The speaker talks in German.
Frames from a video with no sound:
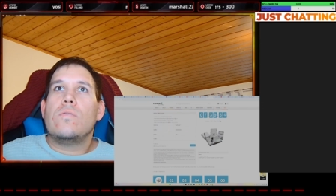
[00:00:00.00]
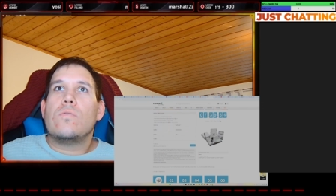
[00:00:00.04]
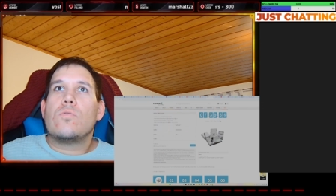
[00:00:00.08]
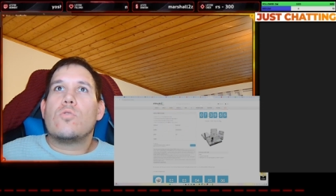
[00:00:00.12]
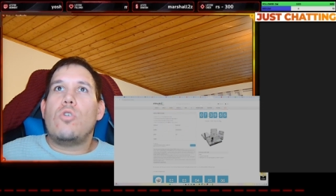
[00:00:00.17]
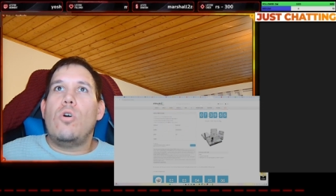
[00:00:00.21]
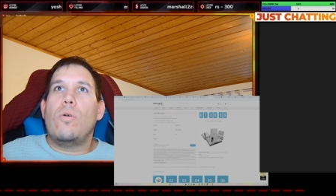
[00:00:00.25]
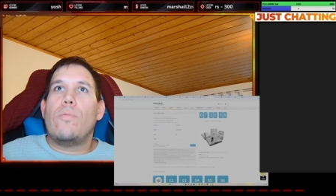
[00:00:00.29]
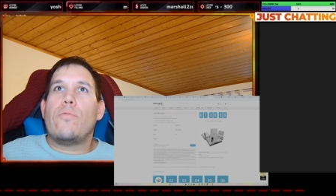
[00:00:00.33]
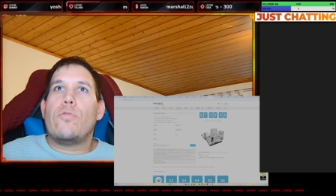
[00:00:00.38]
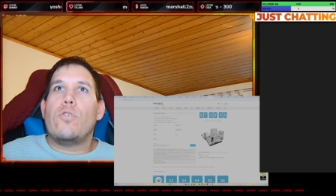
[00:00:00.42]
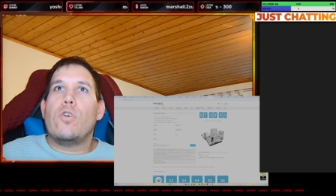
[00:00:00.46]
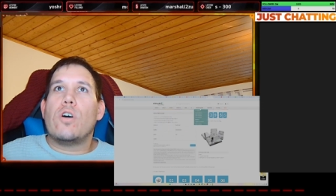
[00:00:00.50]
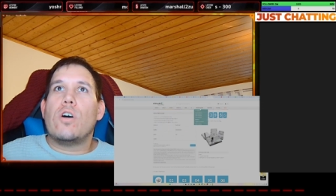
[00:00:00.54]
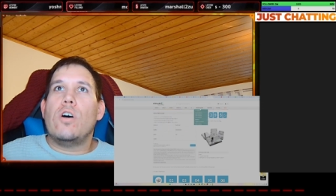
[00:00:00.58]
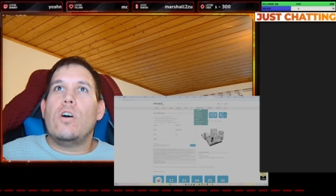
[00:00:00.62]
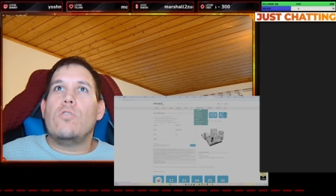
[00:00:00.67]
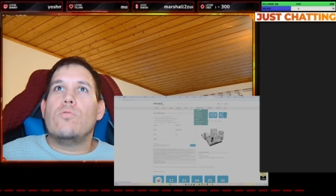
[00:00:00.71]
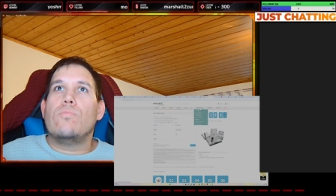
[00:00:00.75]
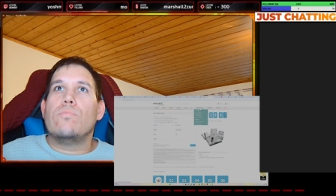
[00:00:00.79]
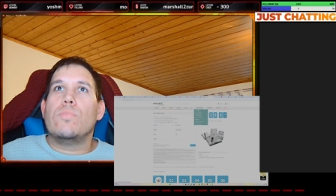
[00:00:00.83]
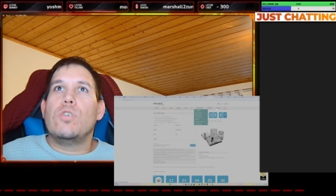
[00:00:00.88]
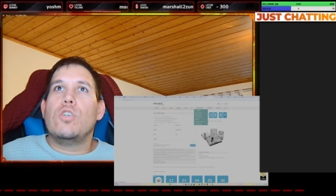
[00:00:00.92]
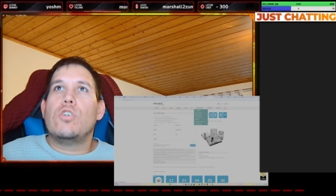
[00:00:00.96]
Kopfhörer
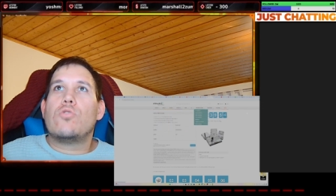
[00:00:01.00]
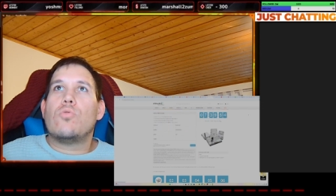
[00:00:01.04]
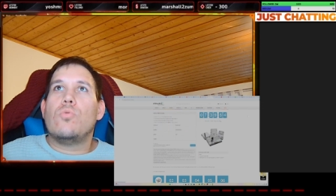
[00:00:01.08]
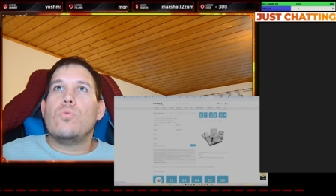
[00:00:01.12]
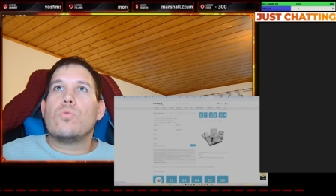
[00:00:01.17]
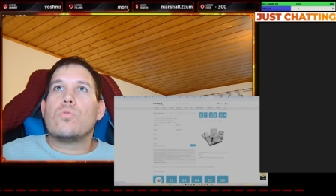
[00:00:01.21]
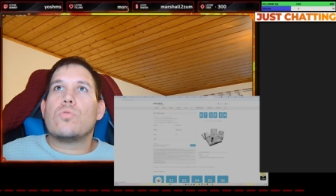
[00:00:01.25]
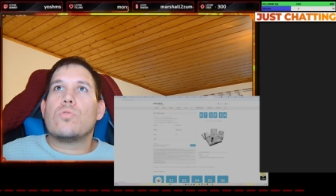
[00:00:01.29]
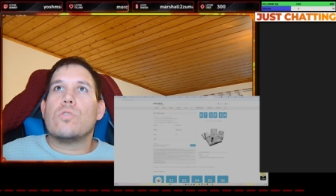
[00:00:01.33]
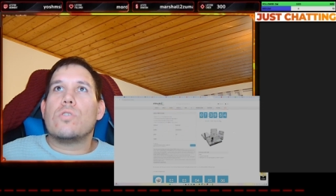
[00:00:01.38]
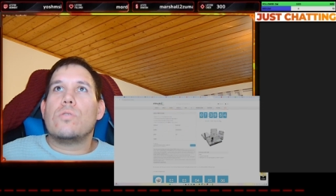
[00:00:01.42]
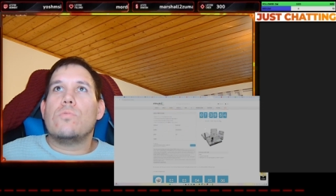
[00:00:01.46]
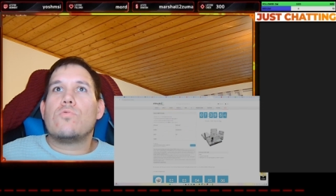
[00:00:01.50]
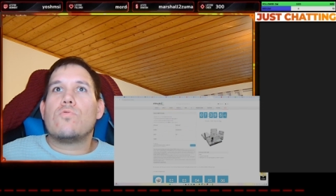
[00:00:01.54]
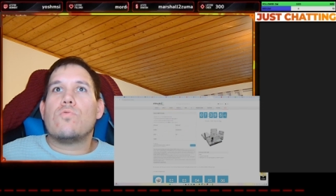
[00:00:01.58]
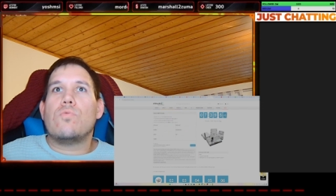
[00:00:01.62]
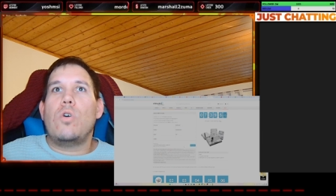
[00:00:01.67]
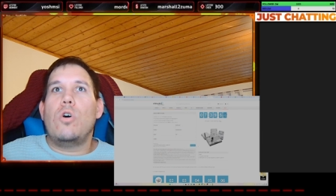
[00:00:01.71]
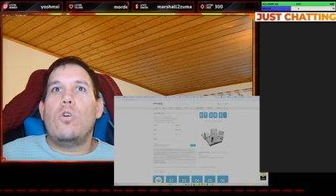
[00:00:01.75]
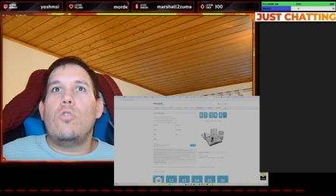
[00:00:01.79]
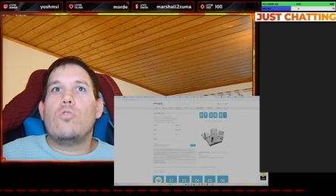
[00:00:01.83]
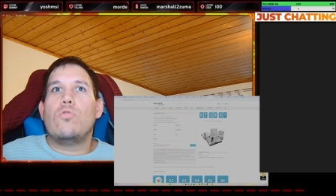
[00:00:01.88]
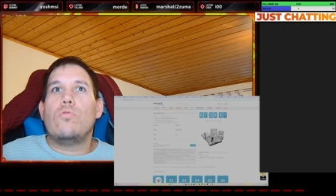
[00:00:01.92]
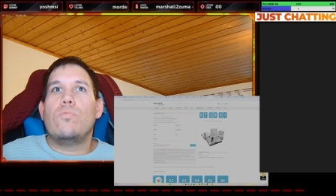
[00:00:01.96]
und Mikros, da gibt es wohl
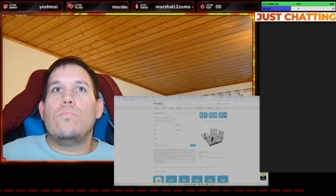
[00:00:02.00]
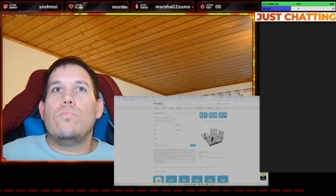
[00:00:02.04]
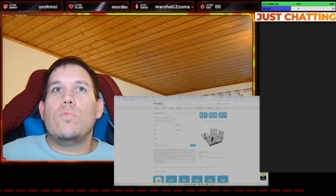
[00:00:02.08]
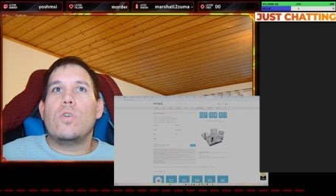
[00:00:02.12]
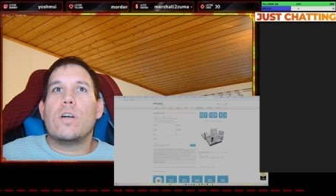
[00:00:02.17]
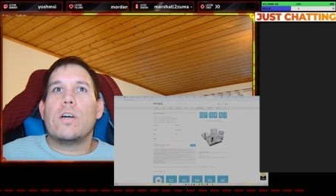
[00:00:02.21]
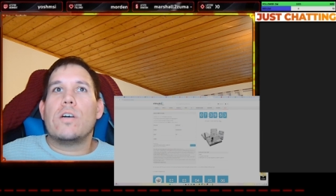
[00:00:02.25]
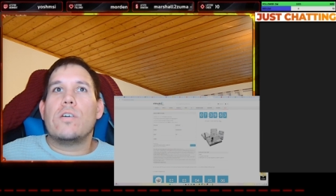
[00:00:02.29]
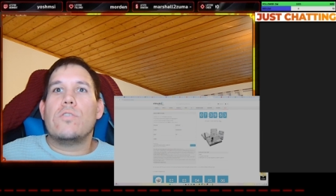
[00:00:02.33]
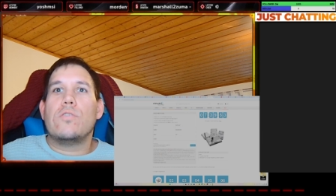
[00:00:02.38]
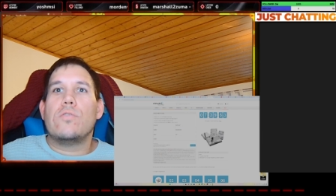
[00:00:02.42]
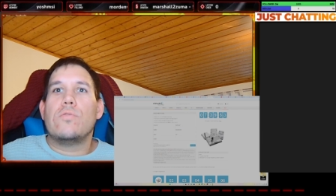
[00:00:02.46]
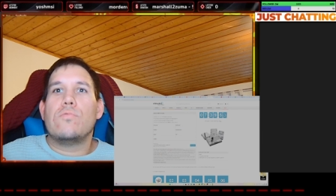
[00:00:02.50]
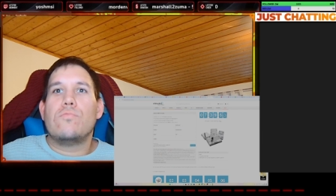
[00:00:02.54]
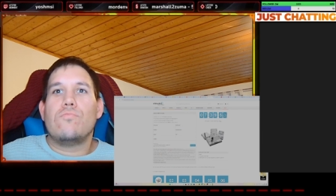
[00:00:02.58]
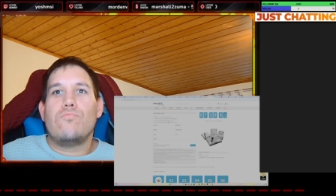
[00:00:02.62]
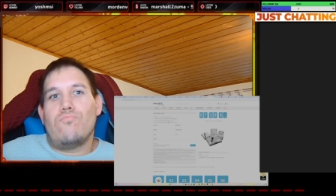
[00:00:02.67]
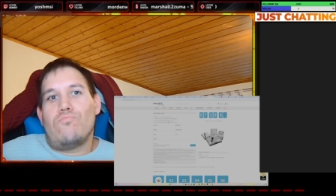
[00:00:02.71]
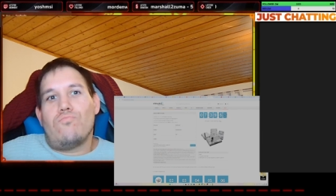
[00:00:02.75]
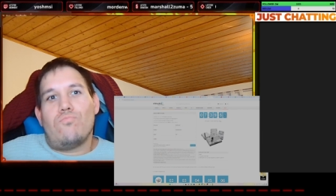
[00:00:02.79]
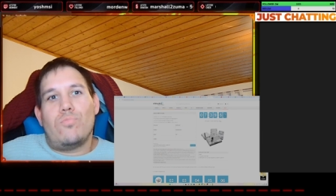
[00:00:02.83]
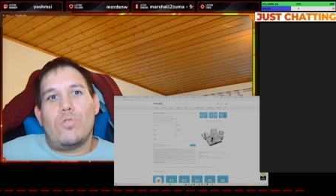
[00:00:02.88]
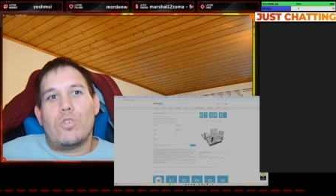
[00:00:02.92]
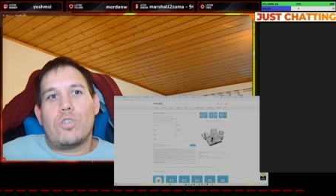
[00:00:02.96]
auch mehrere.
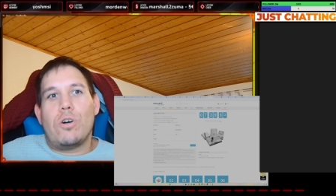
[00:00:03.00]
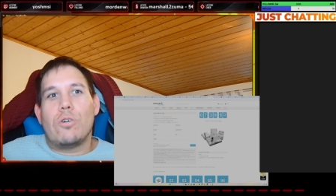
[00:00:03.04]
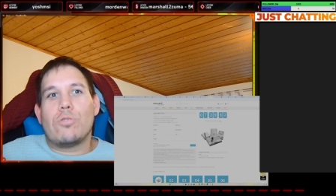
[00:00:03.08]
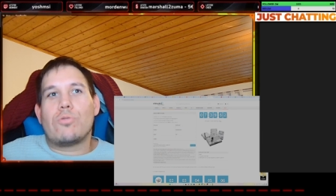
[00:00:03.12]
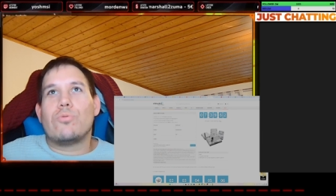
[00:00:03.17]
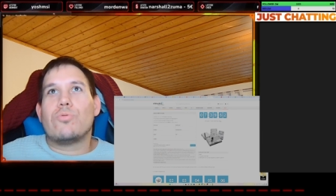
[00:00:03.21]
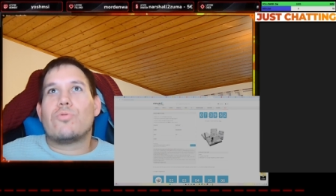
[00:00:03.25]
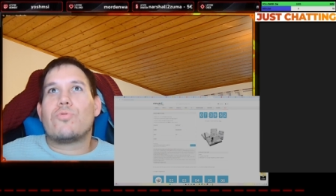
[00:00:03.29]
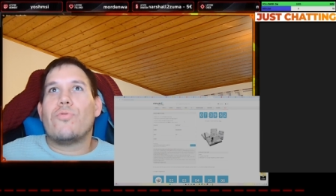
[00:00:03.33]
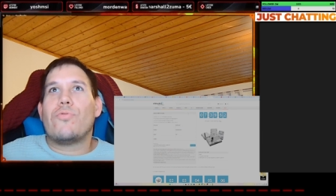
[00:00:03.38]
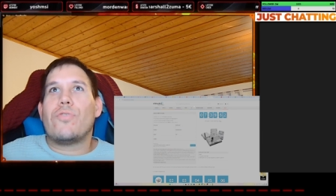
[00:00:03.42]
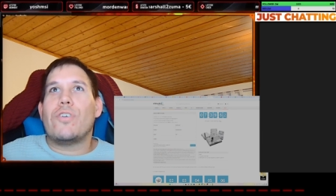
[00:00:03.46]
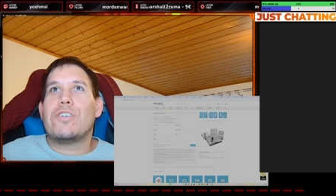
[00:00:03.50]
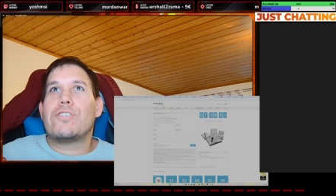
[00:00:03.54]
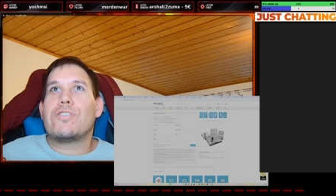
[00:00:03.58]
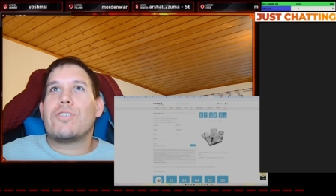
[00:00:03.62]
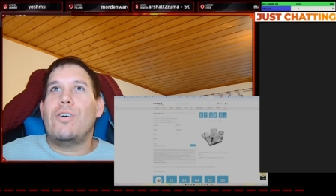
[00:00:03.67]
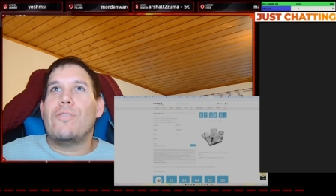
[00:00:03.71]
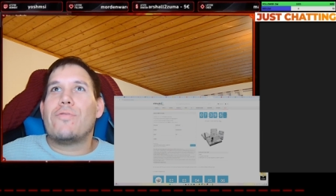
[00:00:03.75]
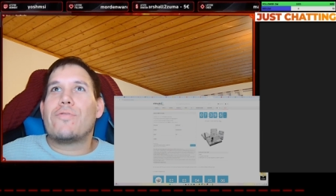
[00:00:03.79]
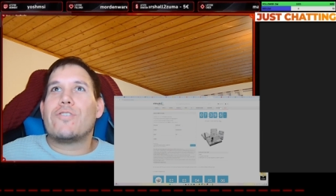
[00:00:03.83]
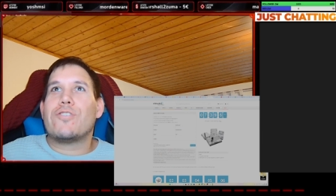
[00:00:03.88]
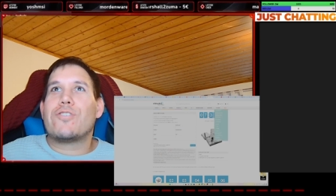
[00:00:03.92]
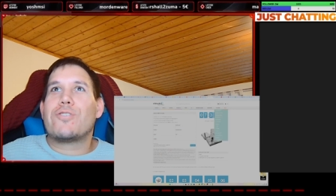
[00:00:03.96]
Ich auch nur zufällig
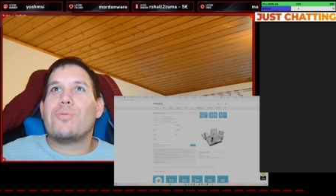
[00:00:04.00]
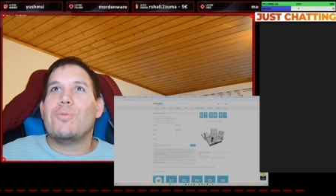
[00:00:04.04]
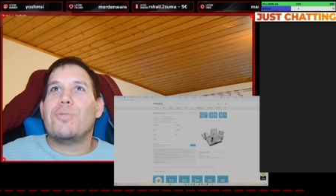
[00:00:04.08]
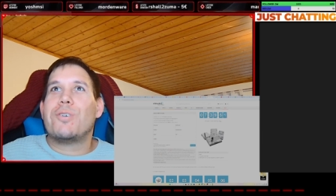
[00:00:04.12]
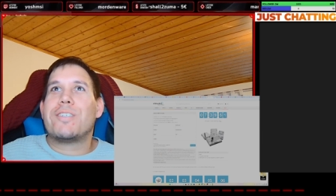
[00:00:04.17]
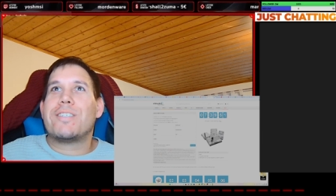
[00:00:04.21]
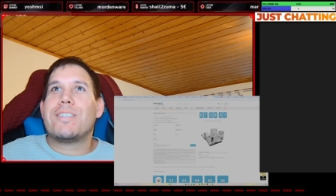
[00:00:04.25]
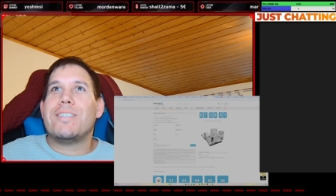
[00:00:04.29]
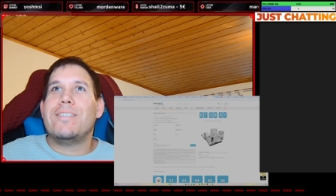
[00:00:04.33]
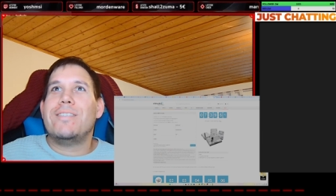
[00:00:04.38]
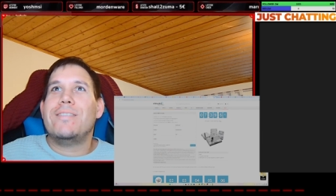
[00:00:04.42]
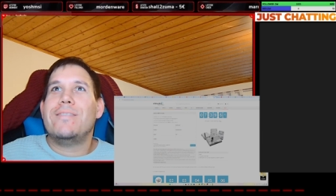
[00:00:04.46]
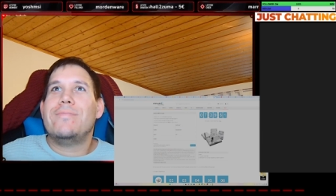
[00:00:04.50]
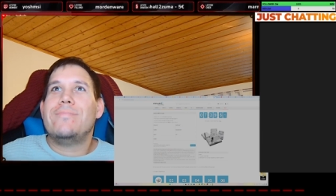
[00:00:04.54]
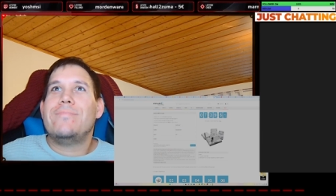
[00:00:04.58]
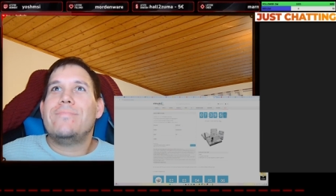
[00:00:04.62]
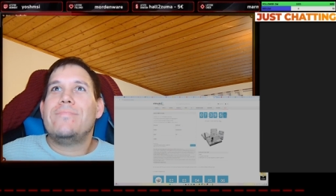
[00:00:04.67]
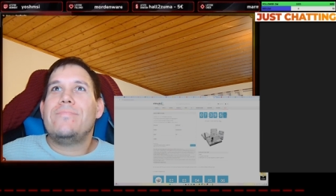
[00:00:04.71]
drauf gestoßen.